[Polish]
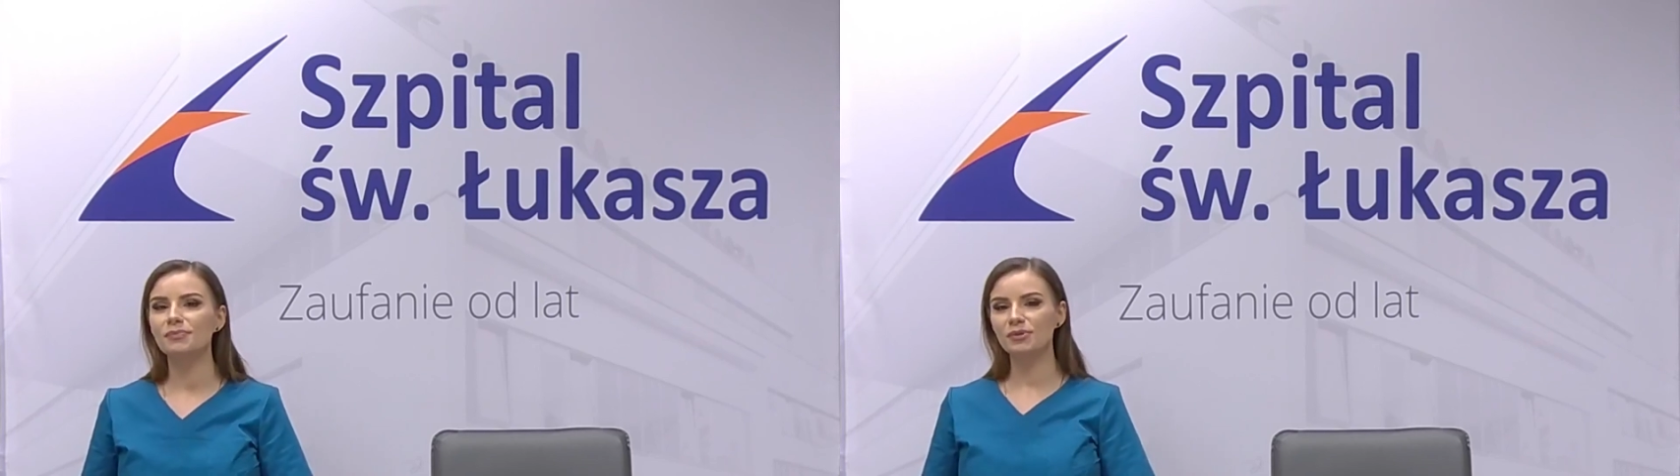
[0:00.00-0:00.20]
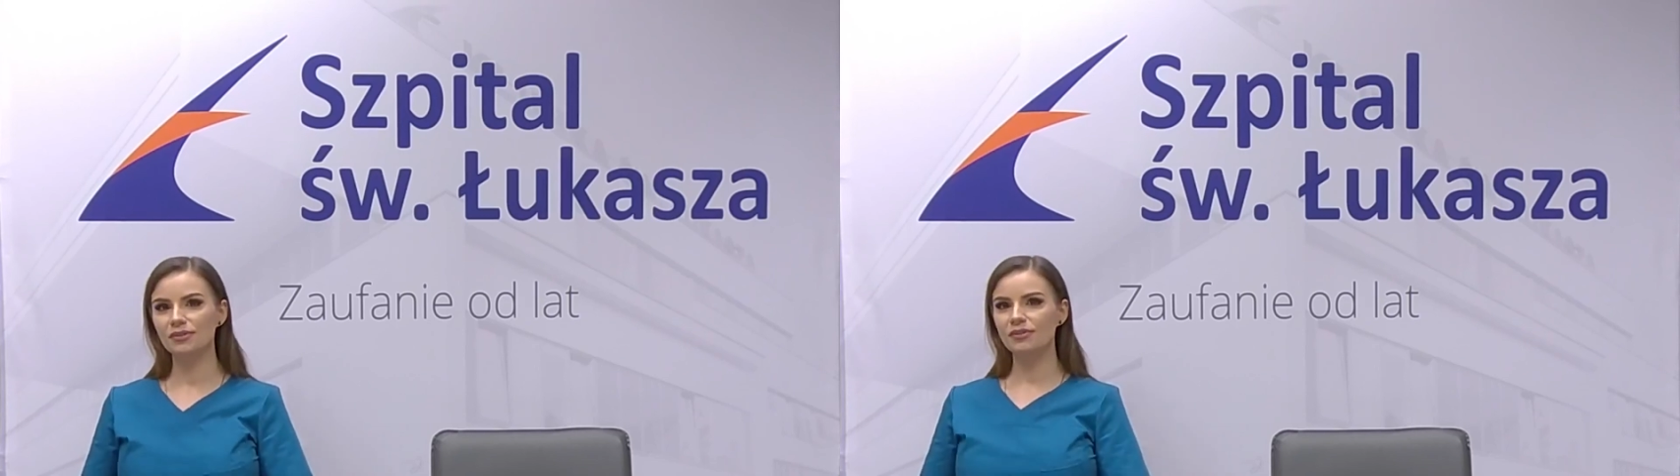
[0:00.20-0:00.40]

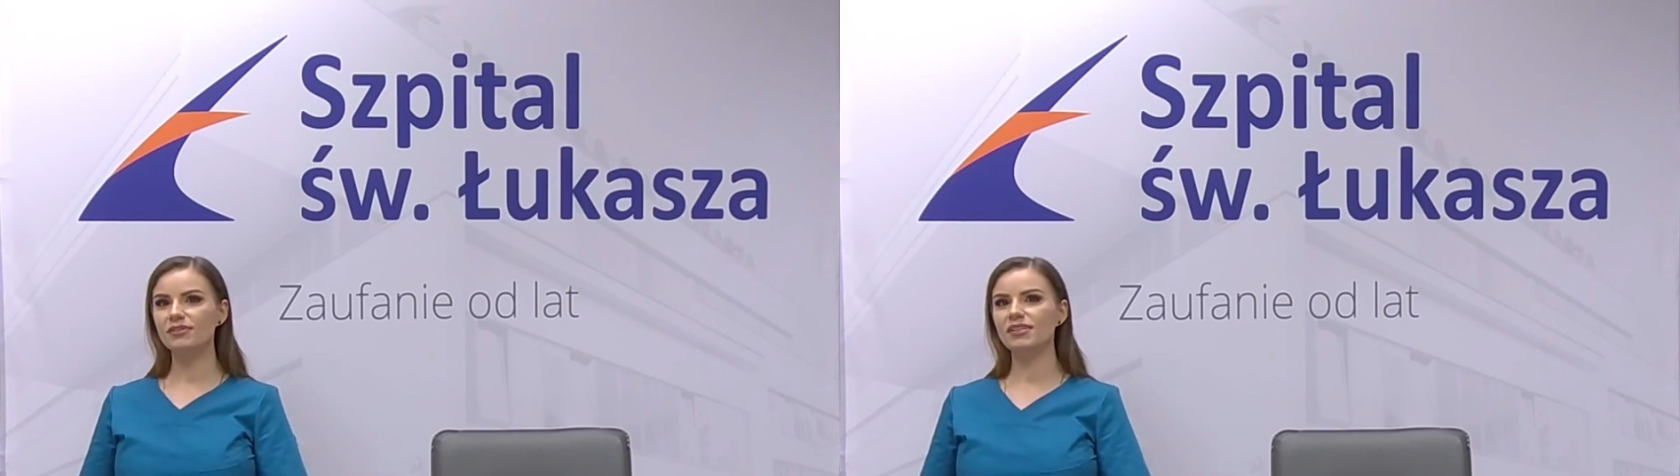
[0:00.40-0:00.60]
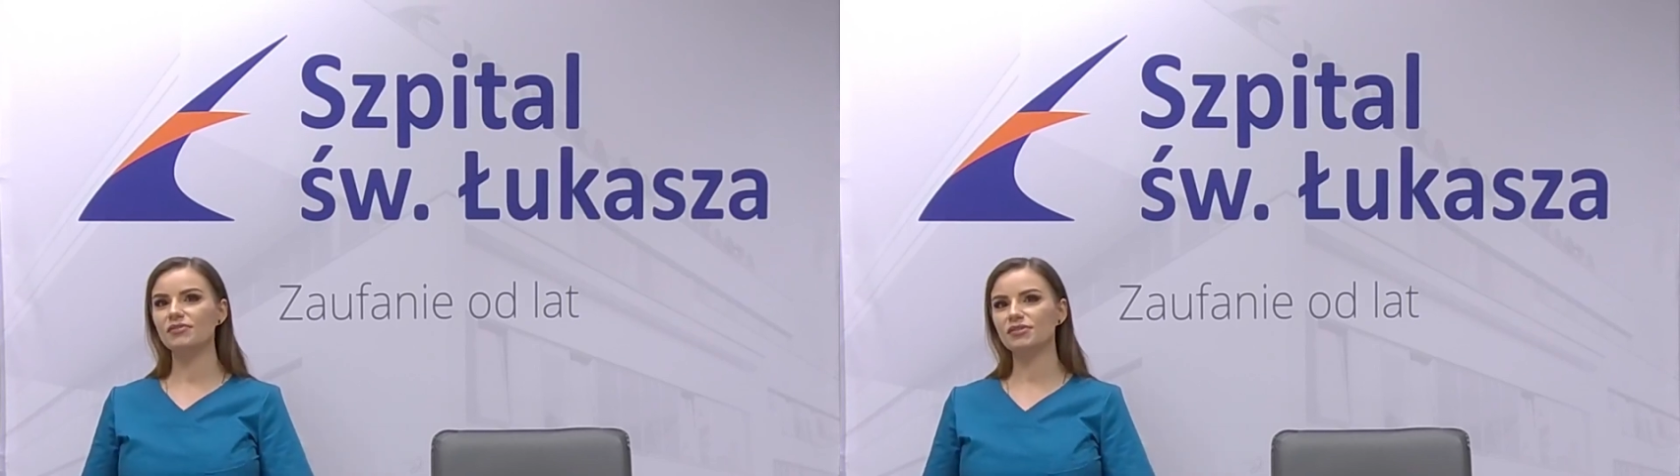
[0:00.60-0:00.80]
pod
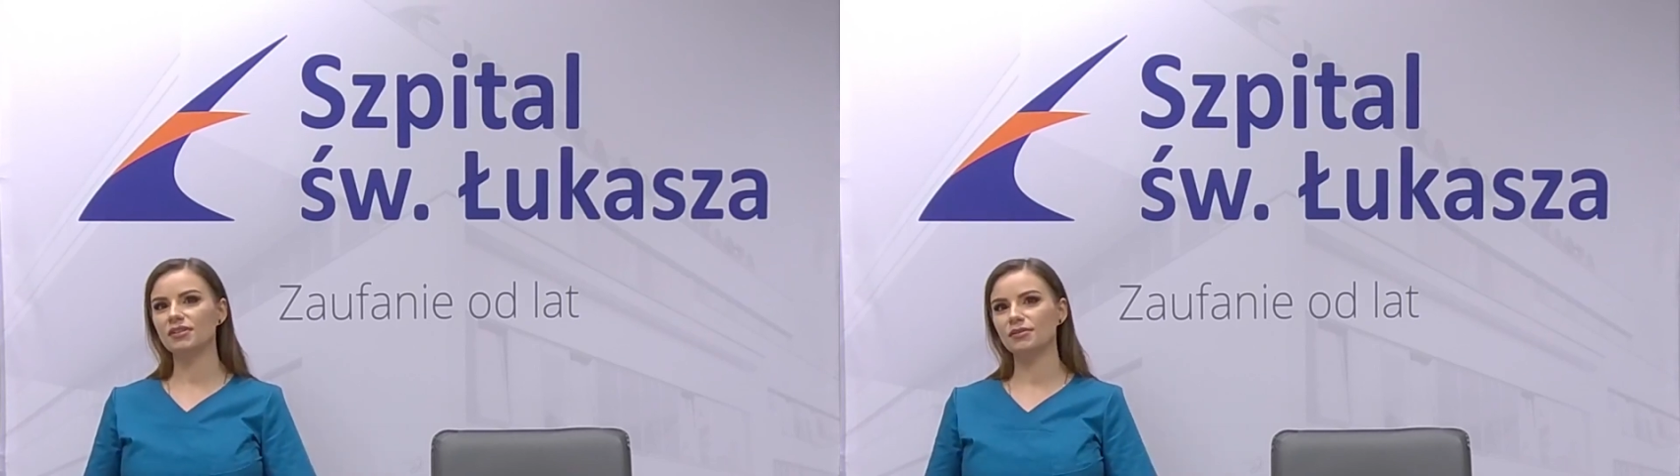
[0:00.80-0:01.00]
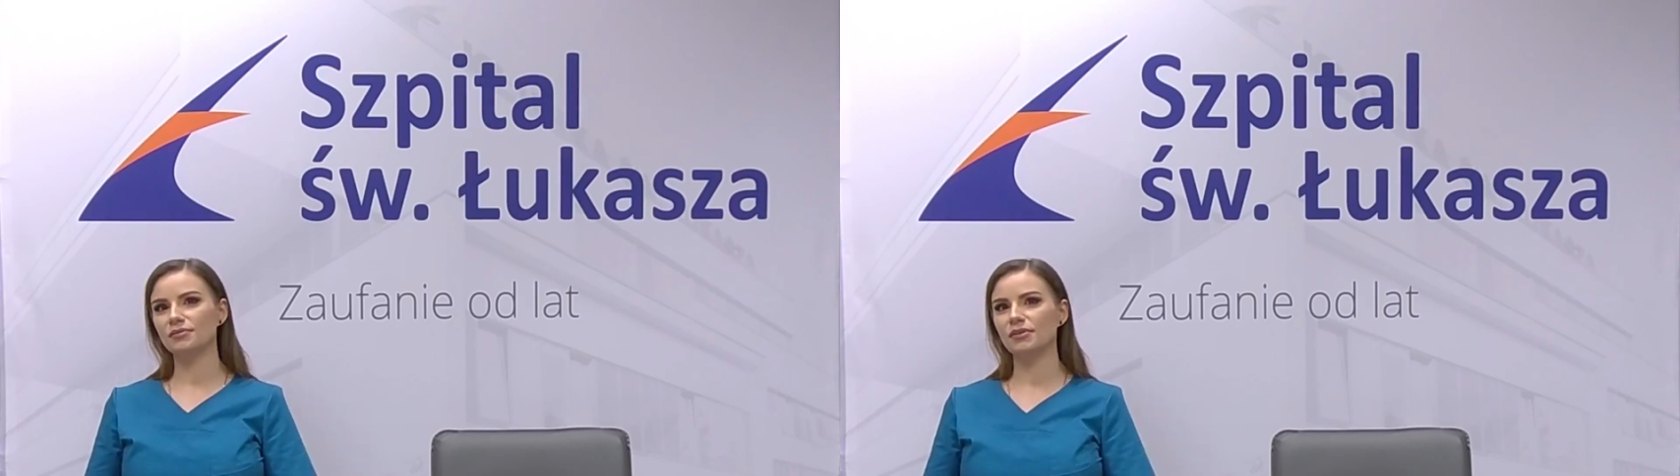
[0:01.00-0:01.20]
oko zawsze
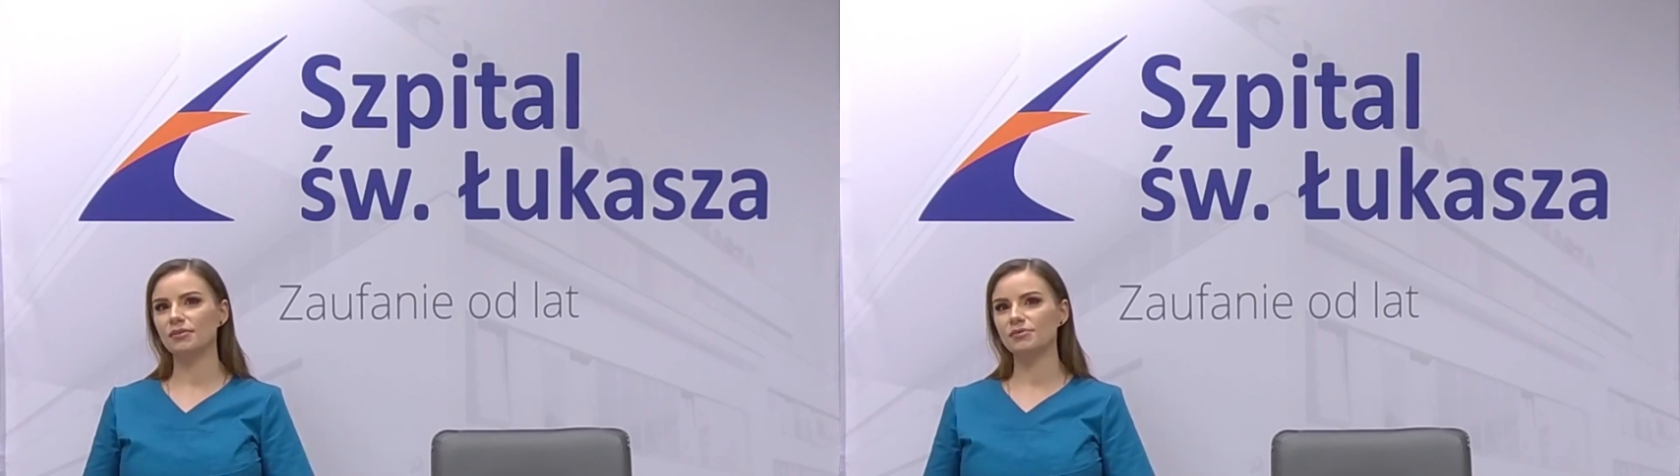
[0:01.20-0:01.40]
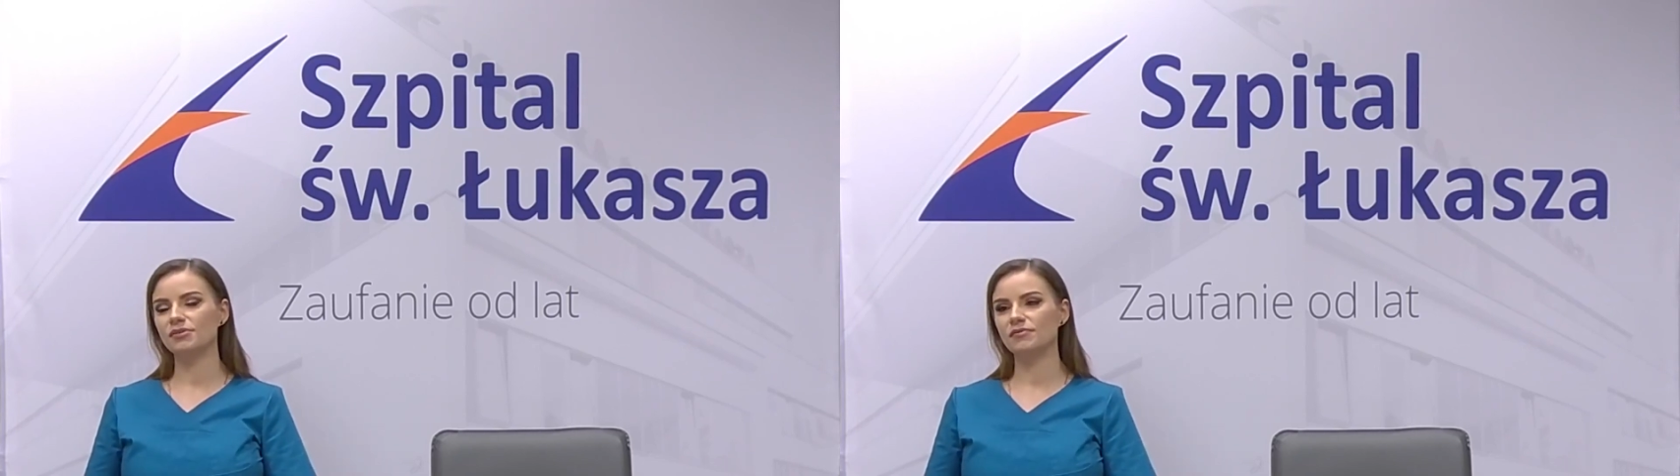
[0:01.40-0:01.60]

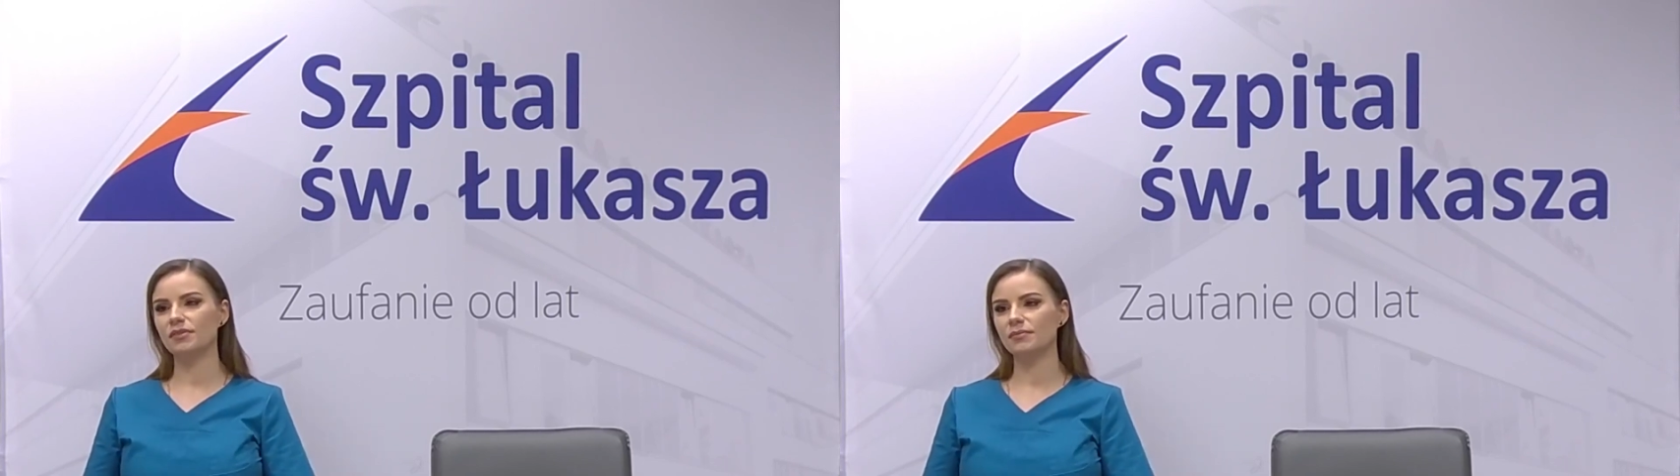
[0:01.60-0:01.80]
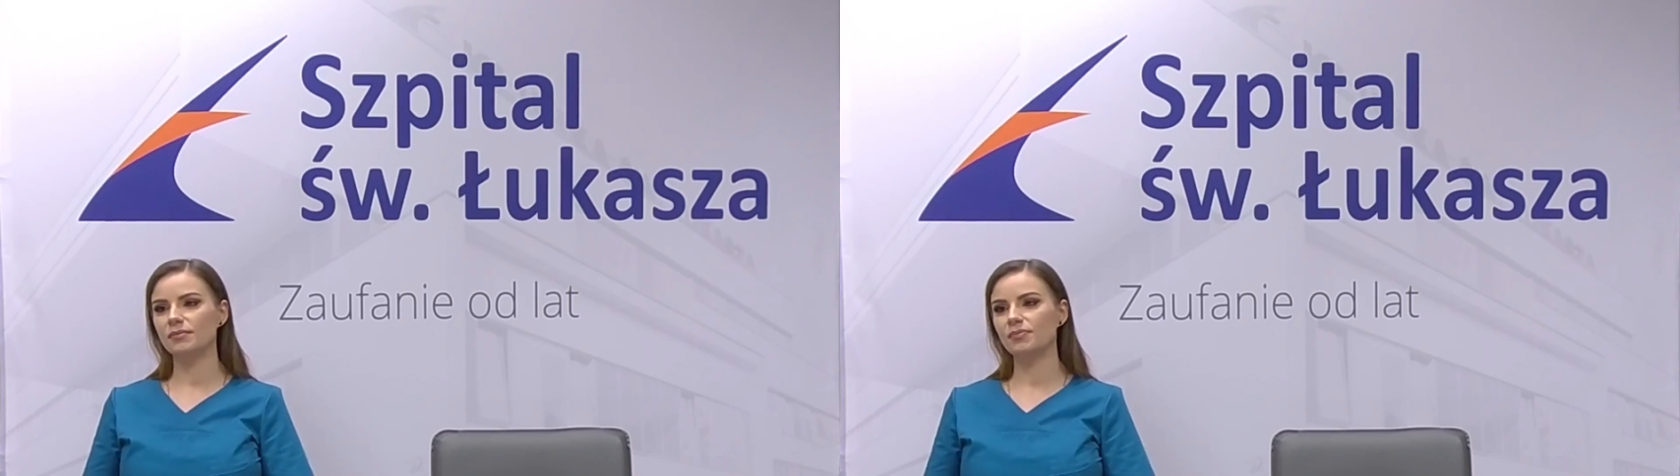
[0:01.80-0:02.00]
kaniulę używam,